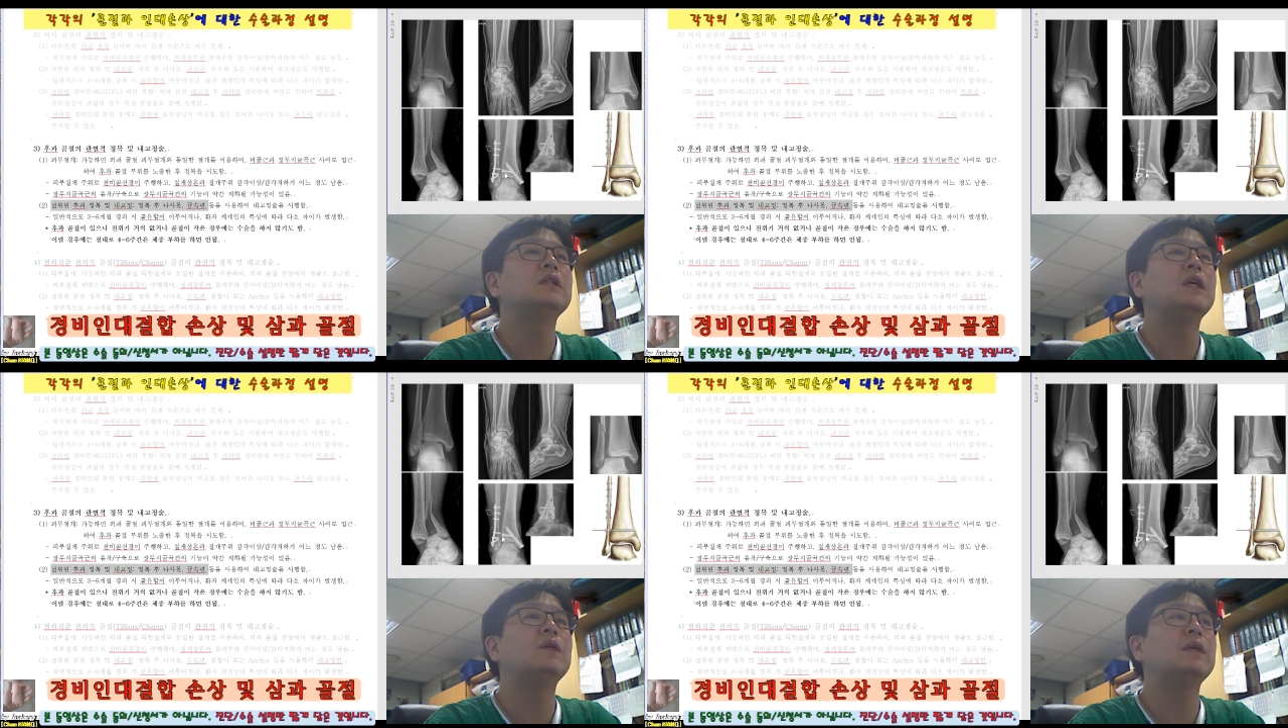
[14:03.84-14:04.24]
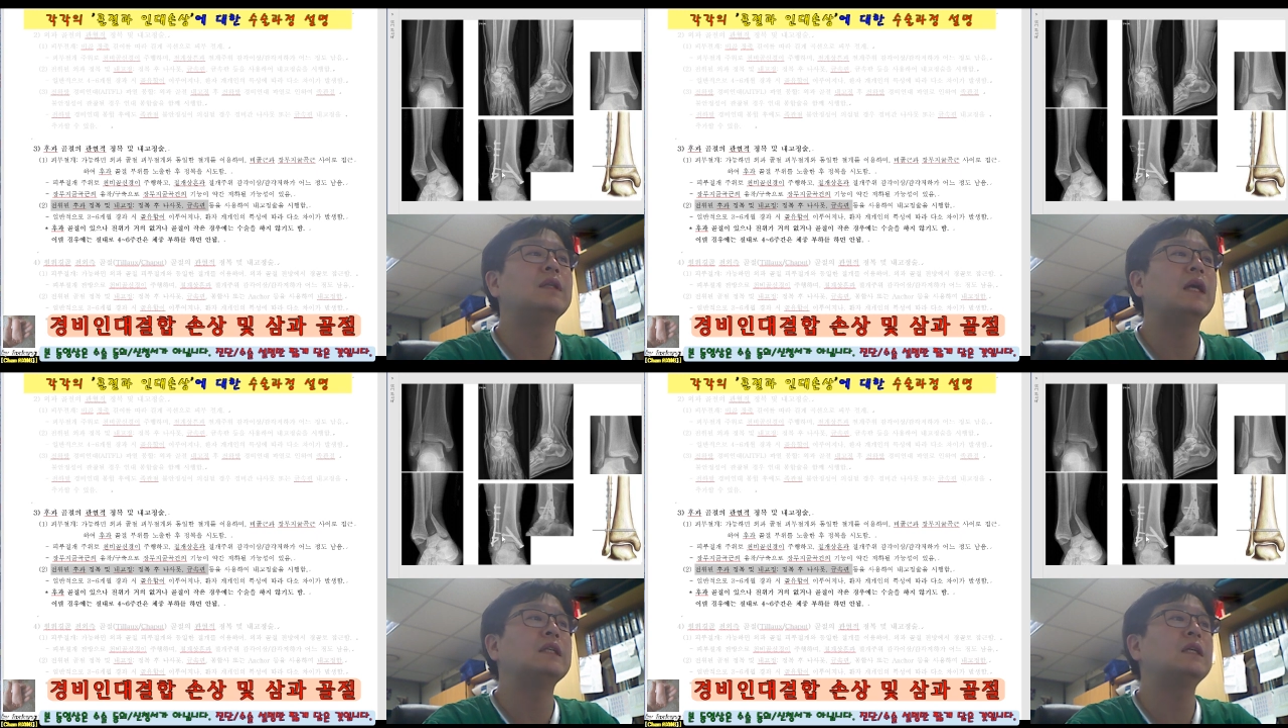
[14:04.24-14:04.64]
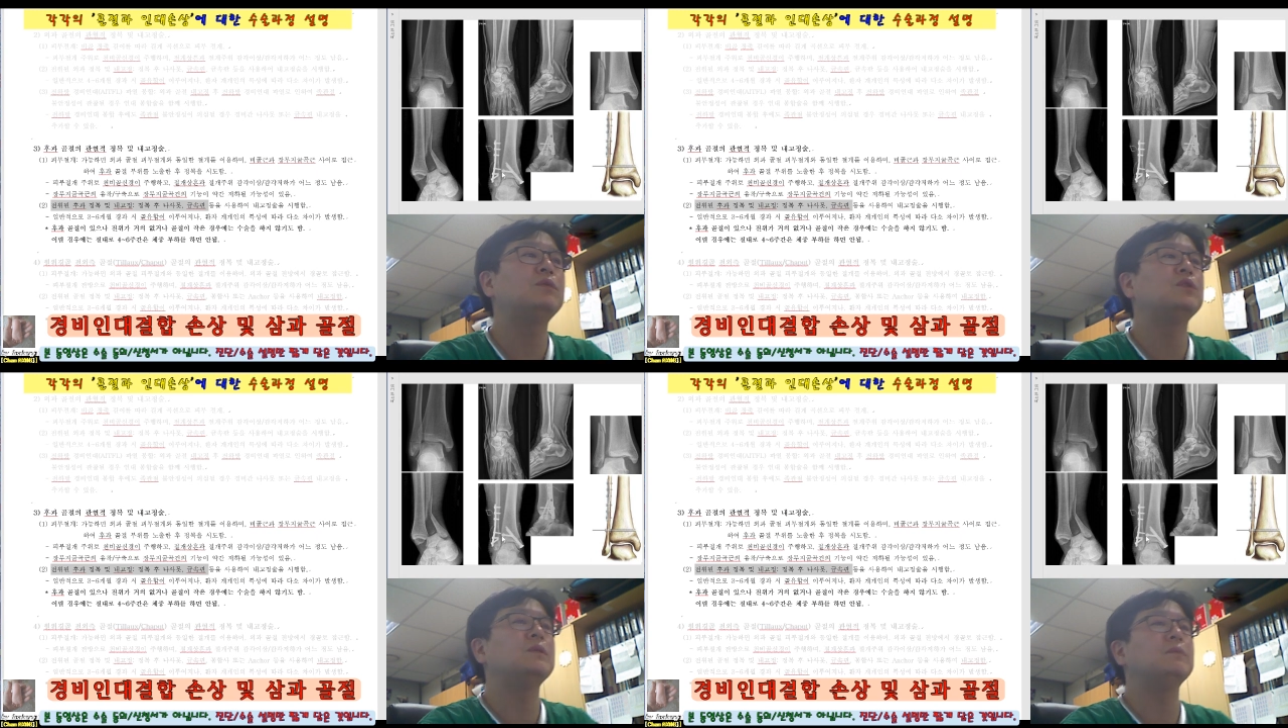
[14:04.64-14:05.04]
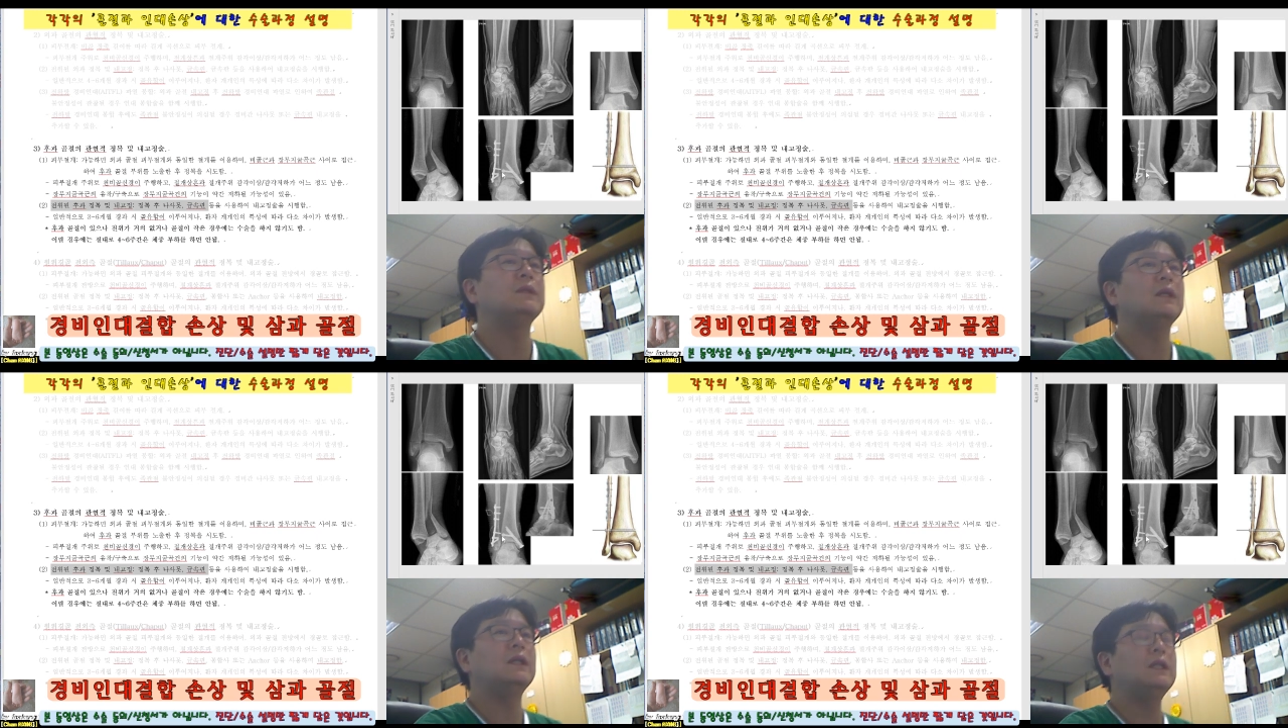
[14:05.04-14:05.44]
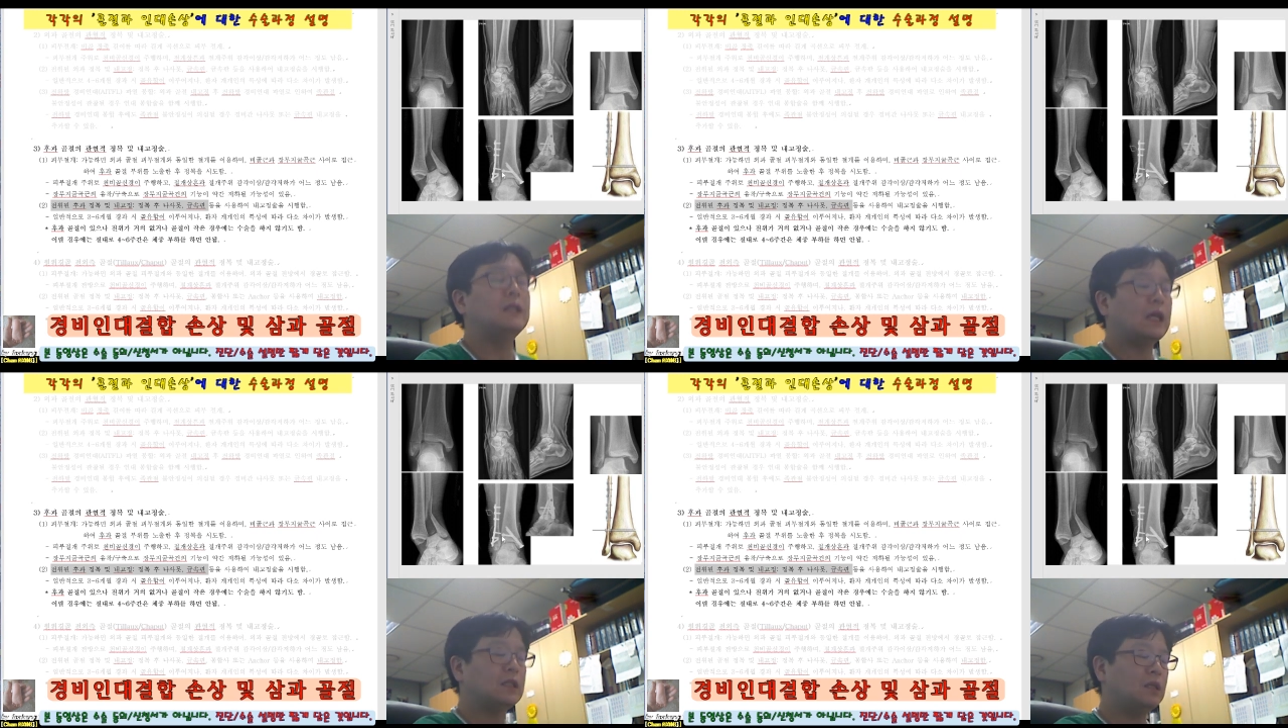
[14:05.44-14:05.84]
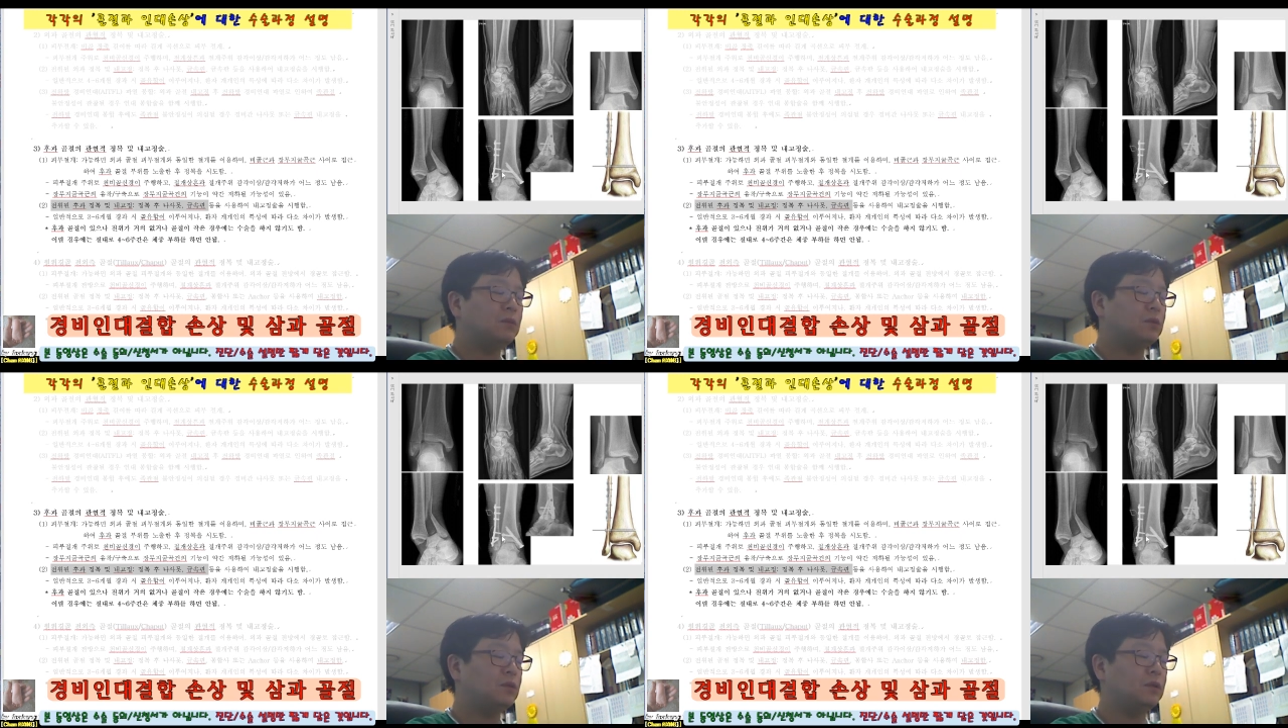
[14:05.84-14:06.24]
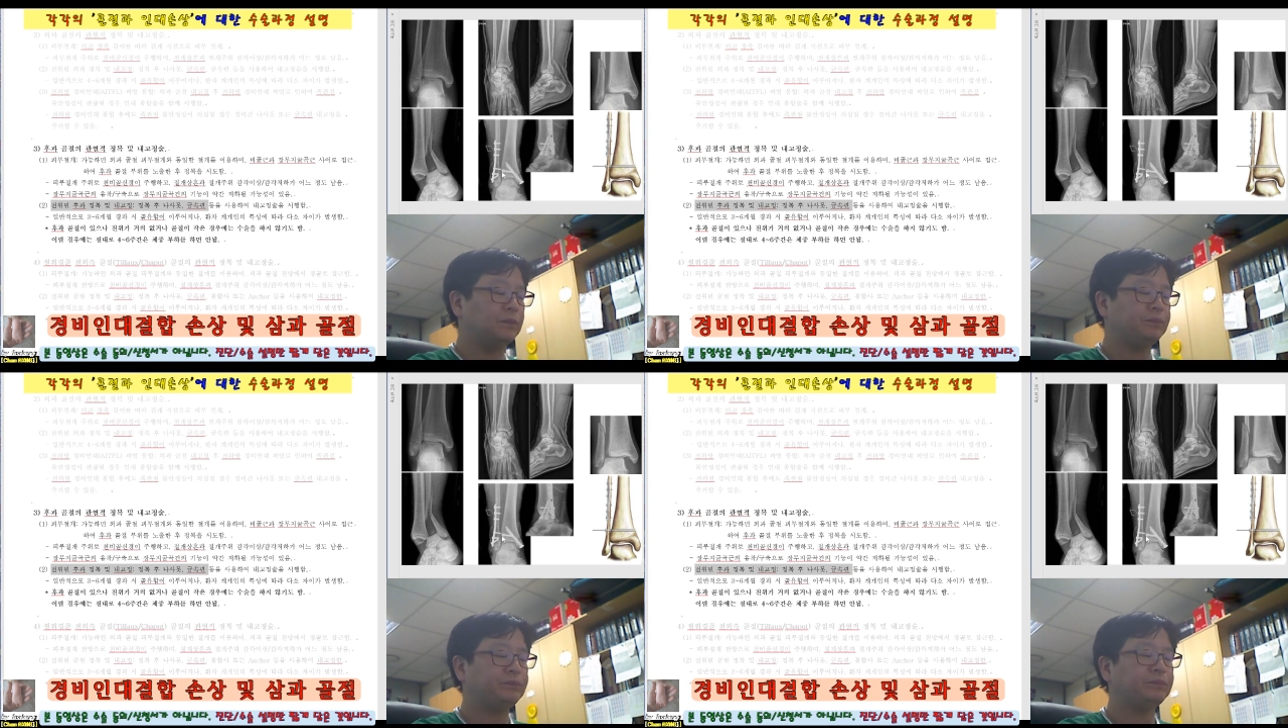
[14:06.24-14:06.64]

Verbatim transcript: 사용한 나사못입니다. 이 나사못은